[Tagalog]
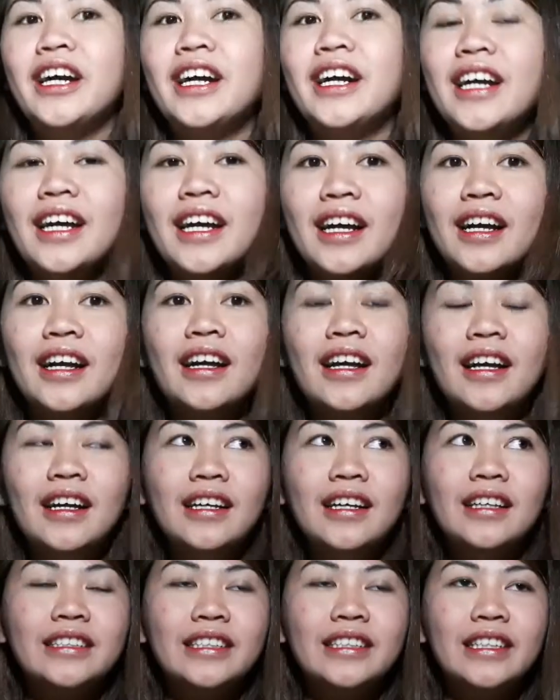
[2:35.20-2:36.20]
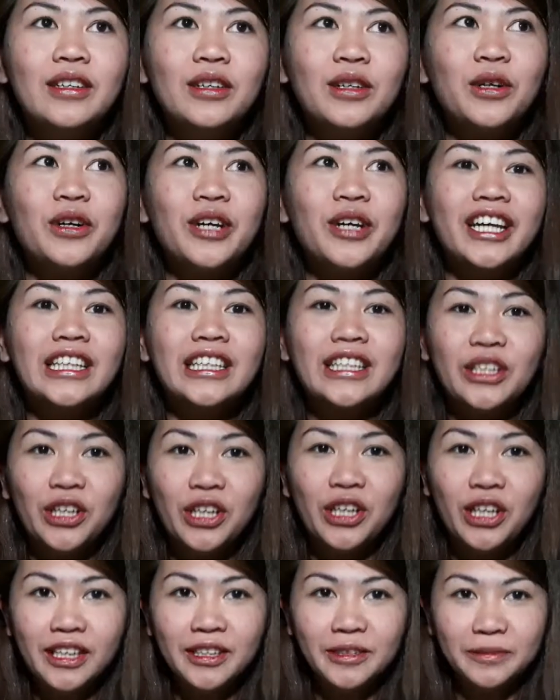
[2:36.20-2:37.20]
So, ayun na nga. So,
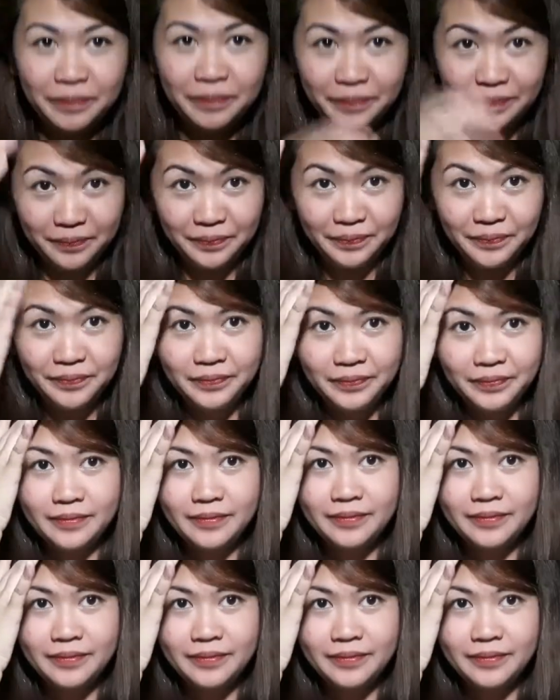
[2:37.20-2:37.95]
edi yun.